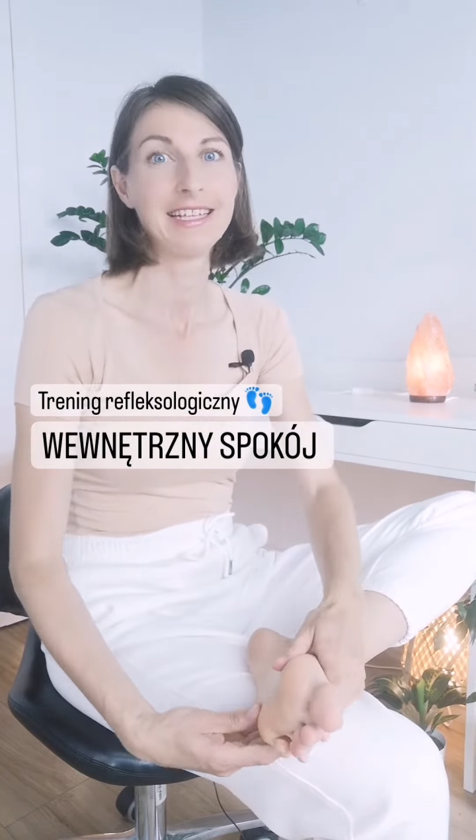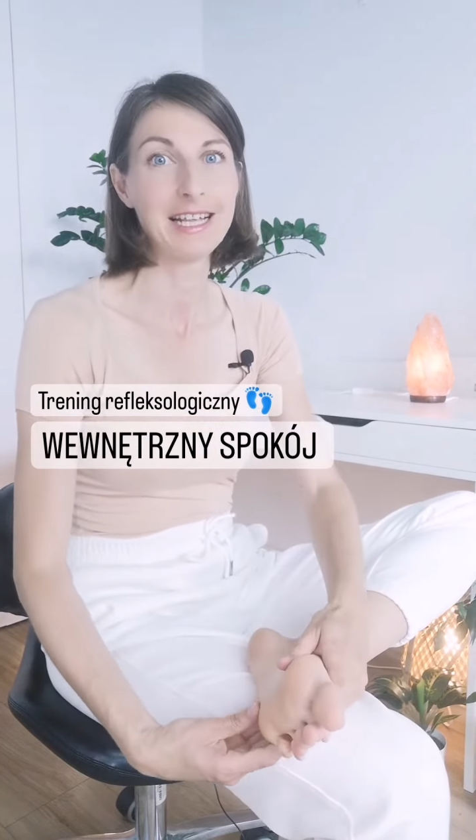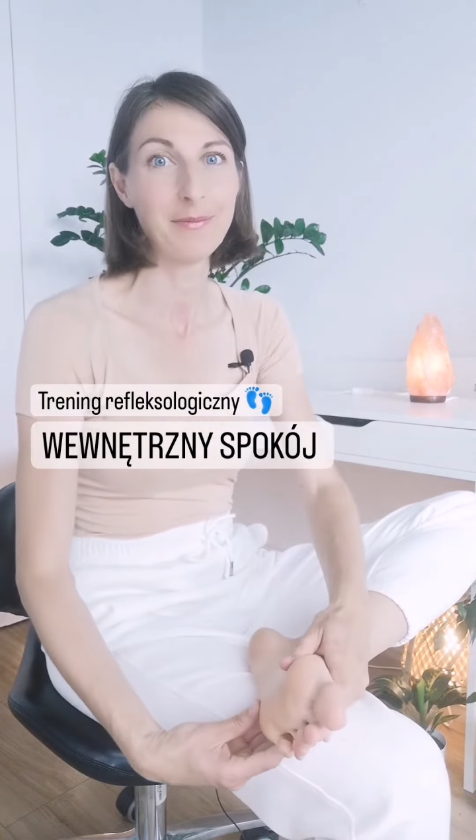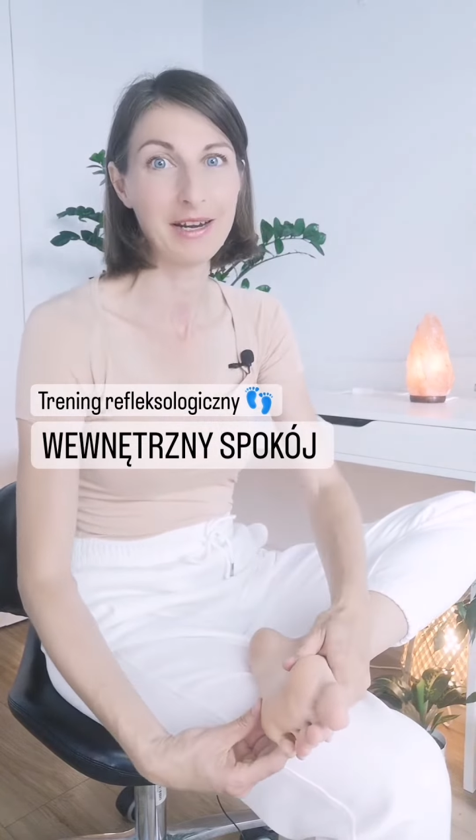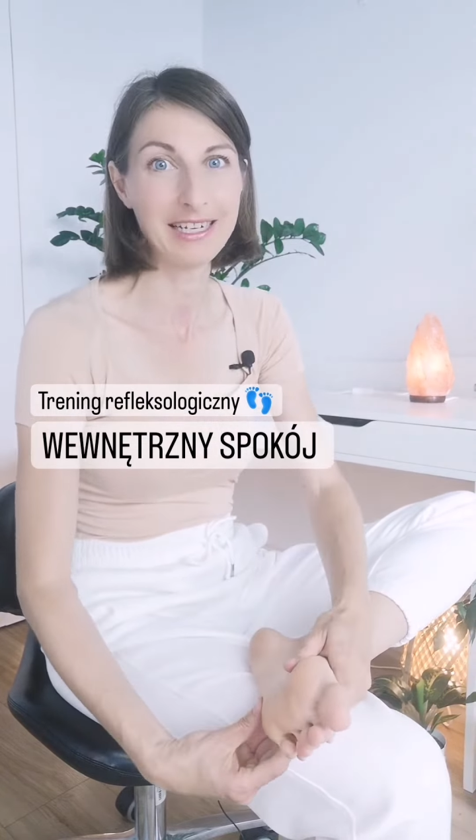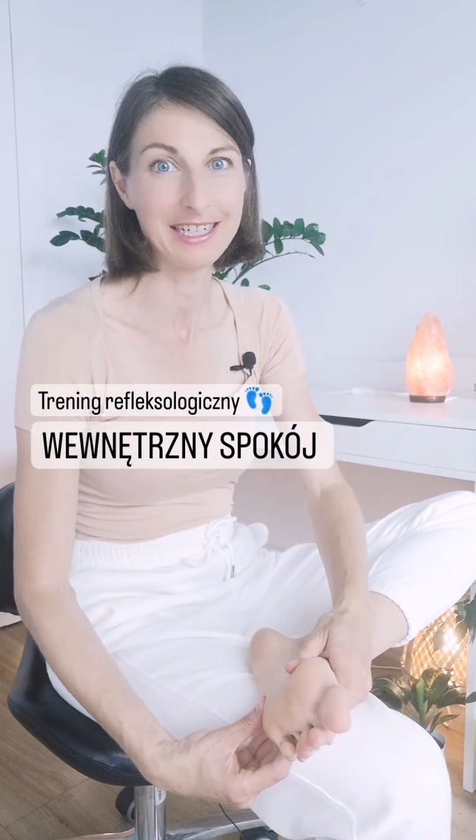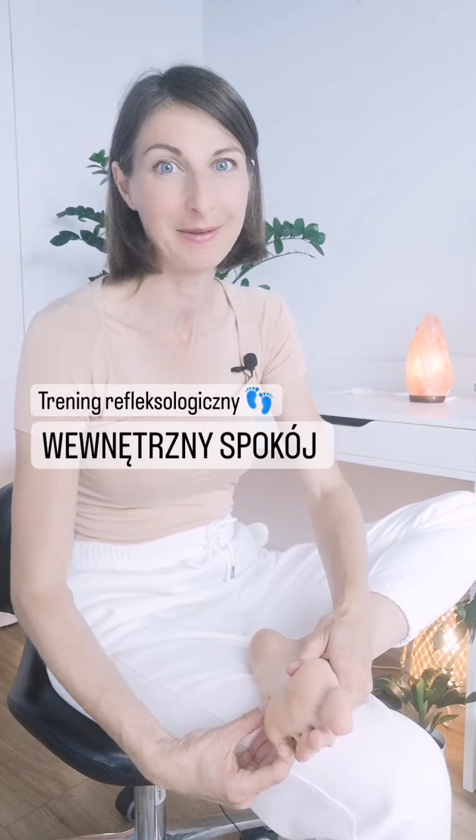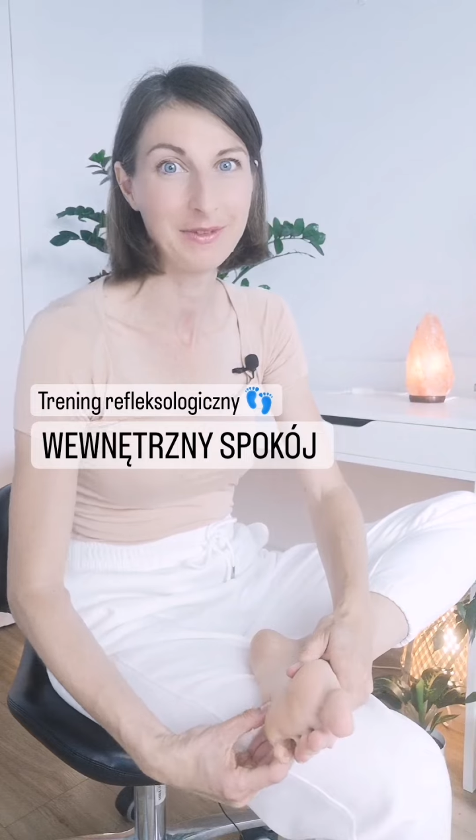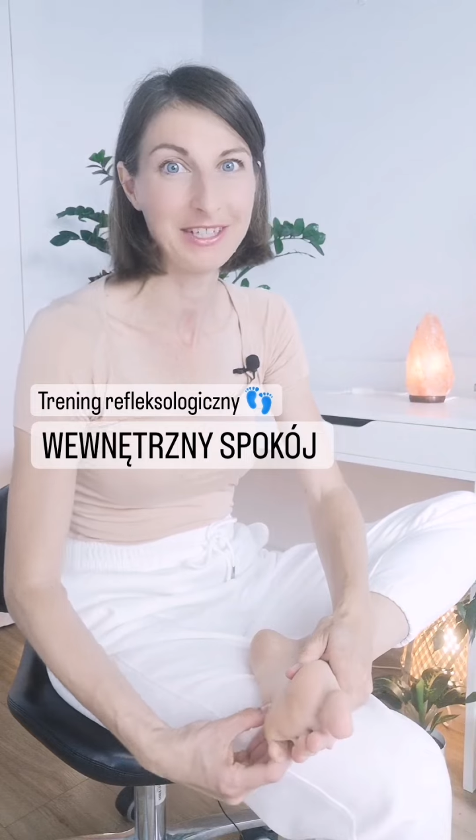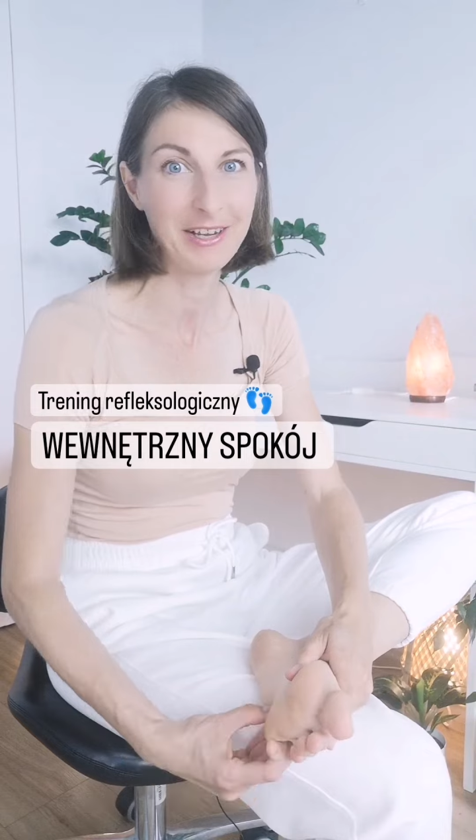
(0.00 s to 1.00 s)

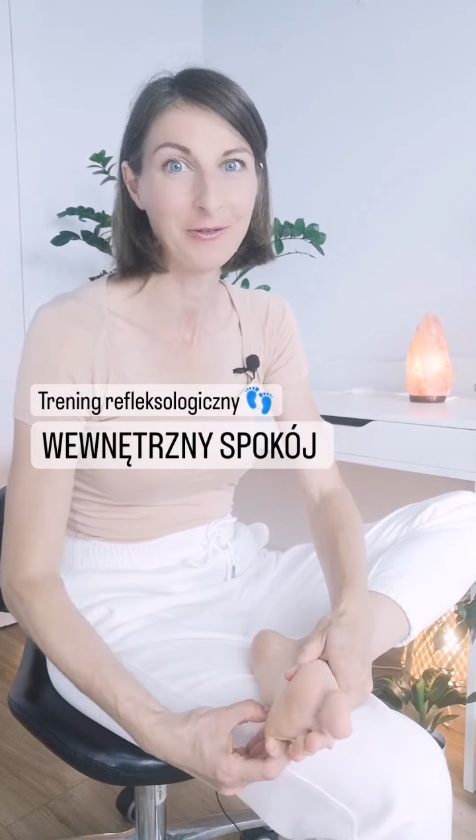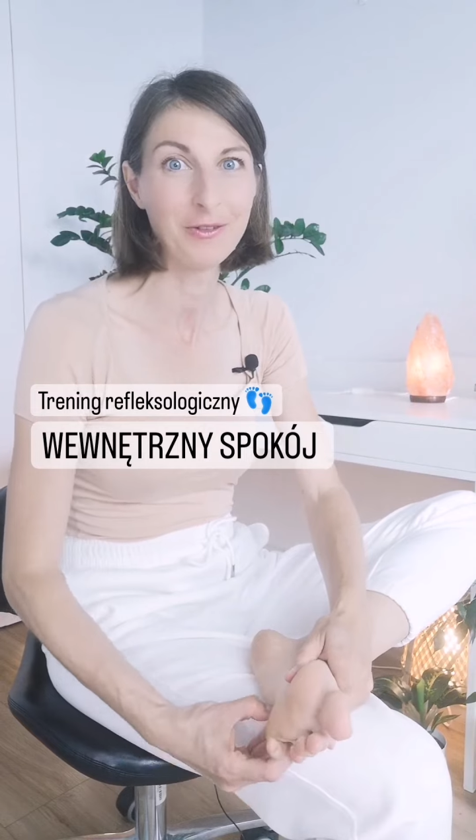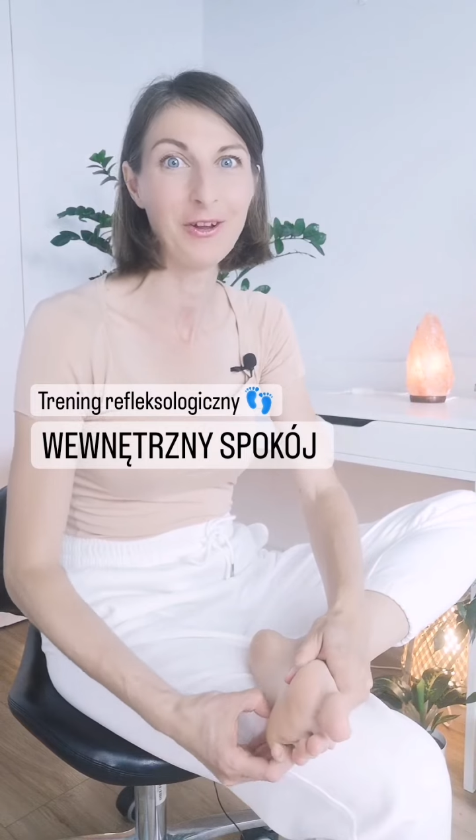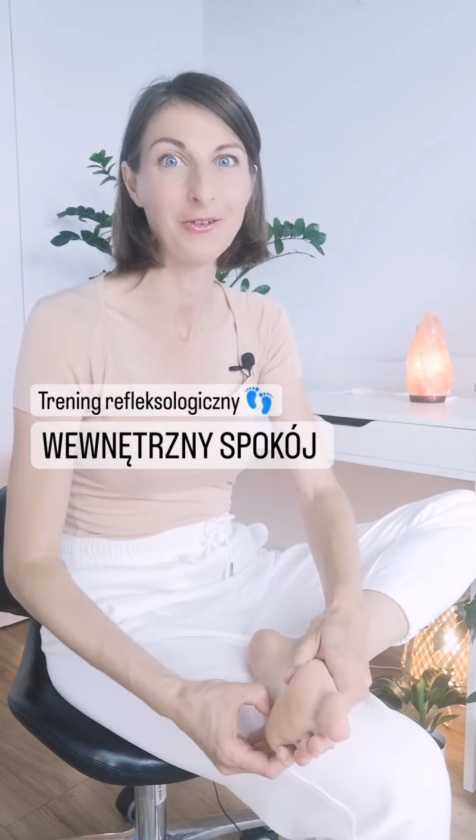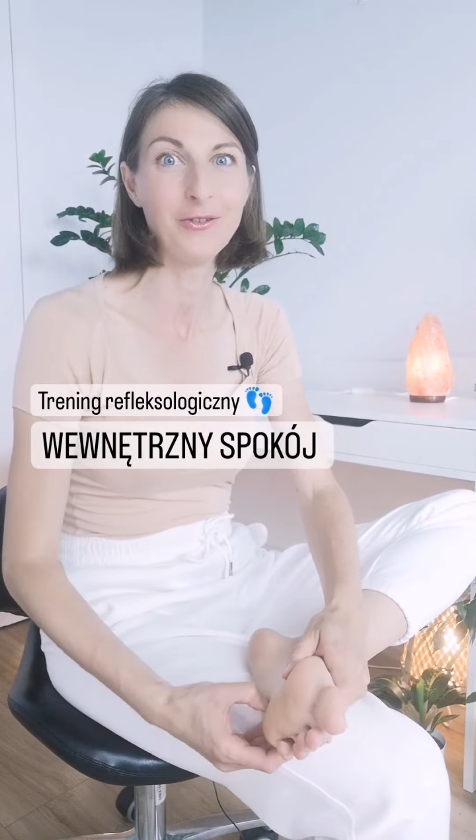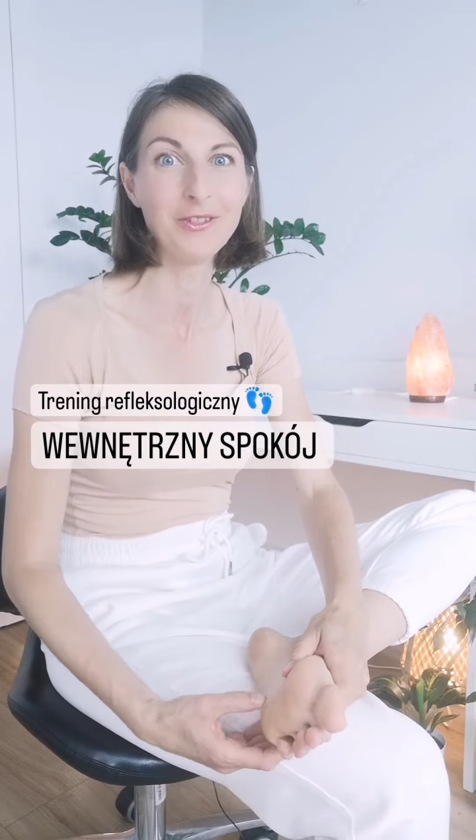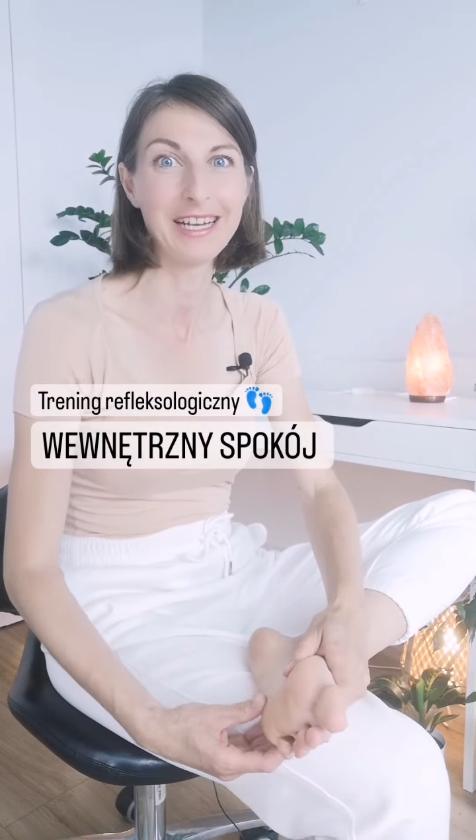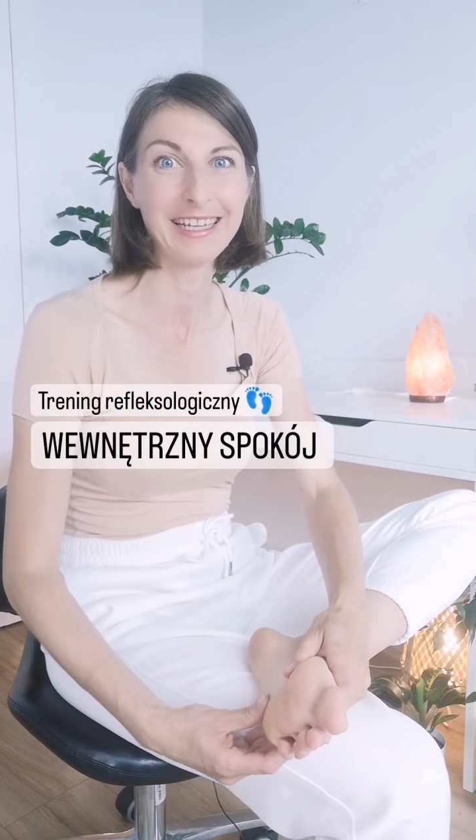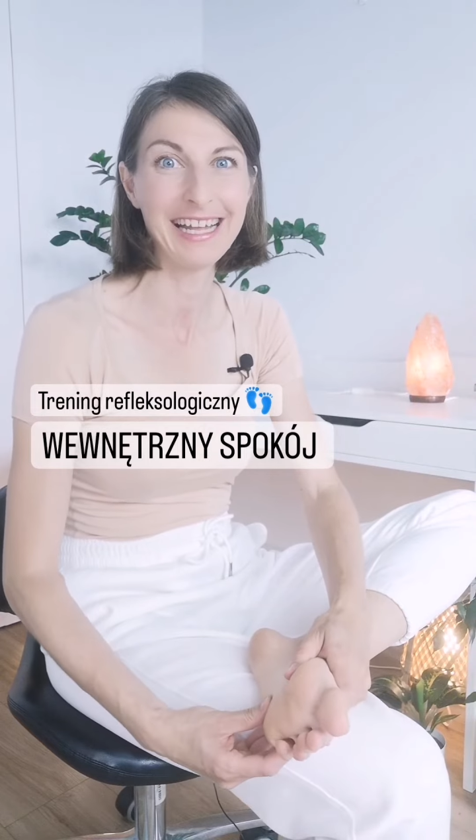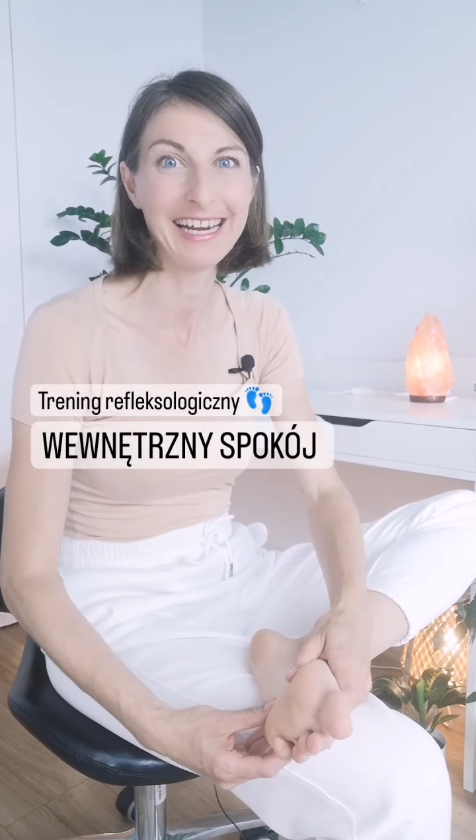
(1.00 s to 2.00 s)
zapraszam Cię do
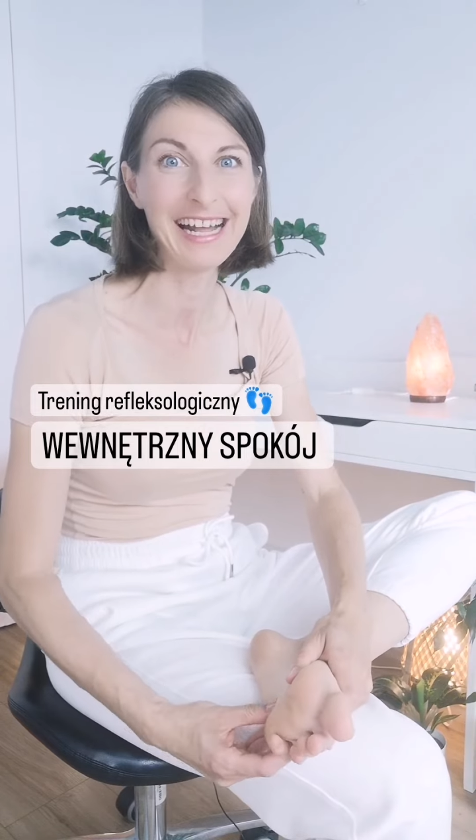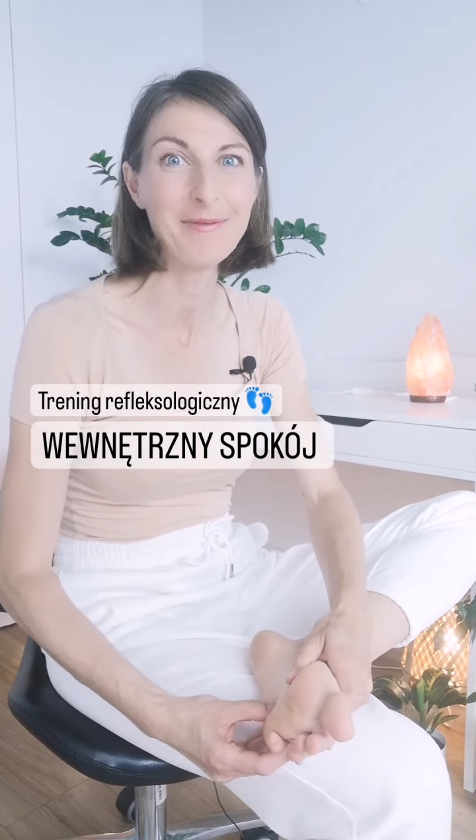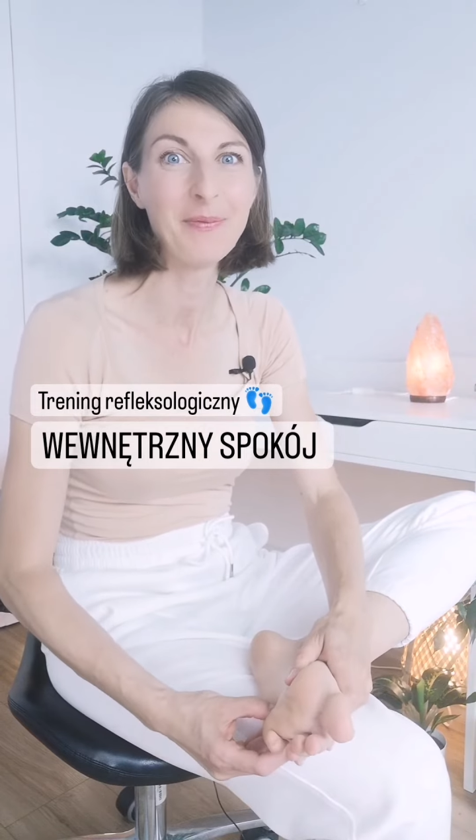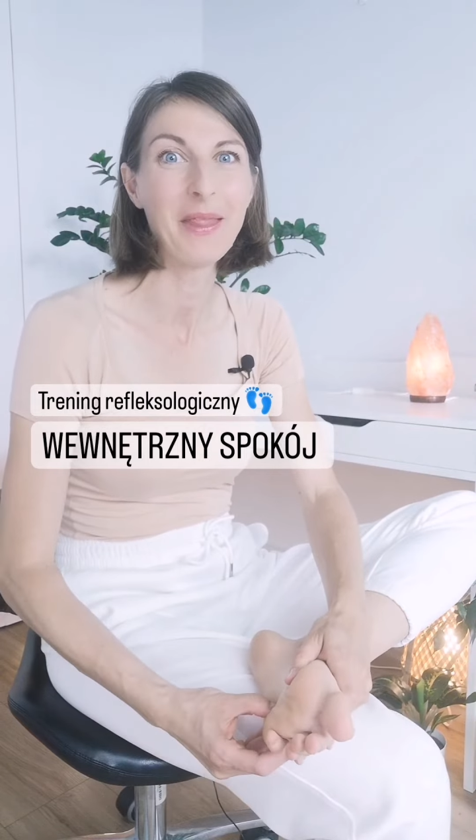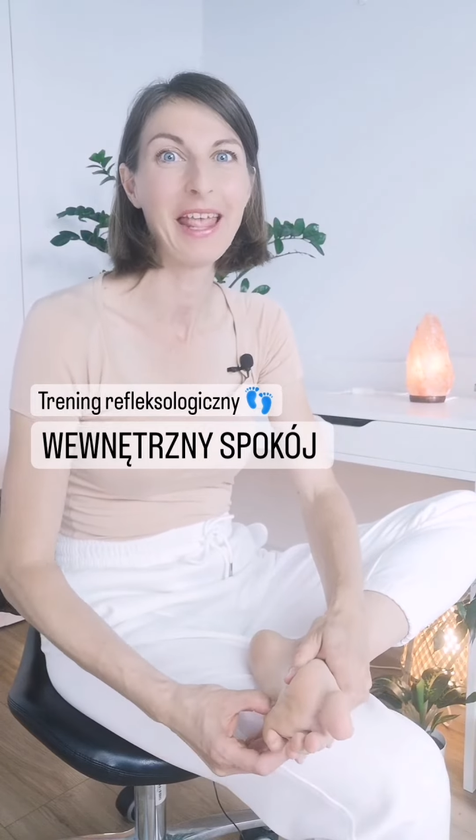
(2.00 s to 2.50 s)
newslettera